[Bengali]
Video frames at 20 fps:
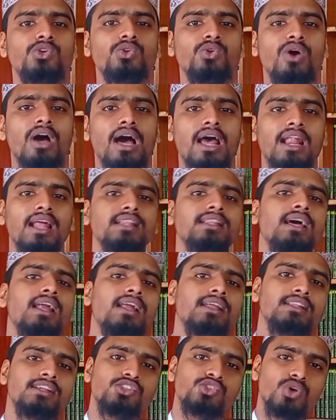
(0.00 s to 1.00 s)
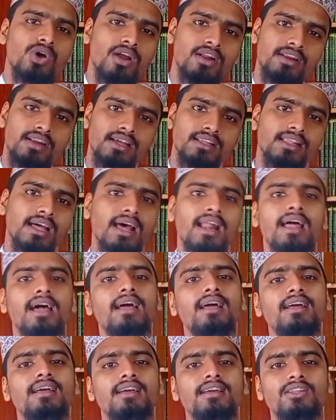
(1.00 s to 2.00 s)
জন্য আলাদা আলাদা ঝর্ণা ধারা
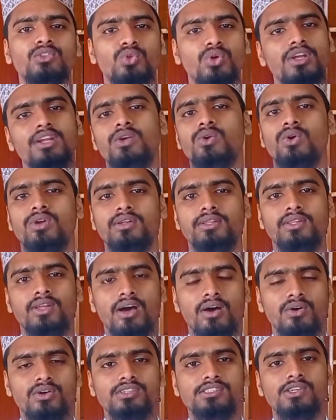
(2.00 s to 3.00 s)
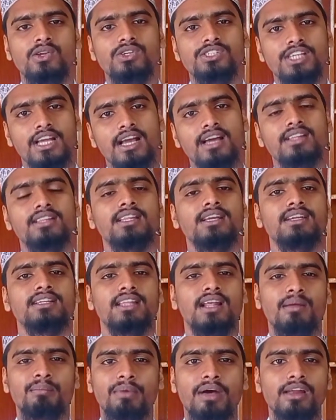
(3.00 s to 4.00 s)
তৈরি করে দেওয়া হয়েছিল সেখান থেকে
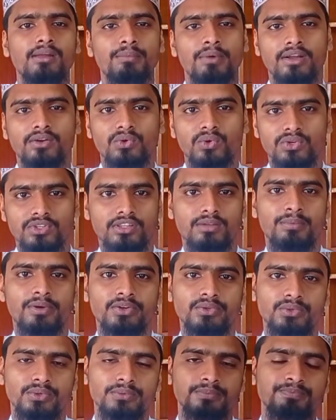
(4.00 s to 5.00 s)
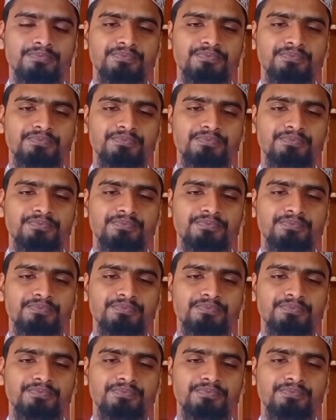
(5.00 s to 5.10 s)
তারা পানি পান করতে পারত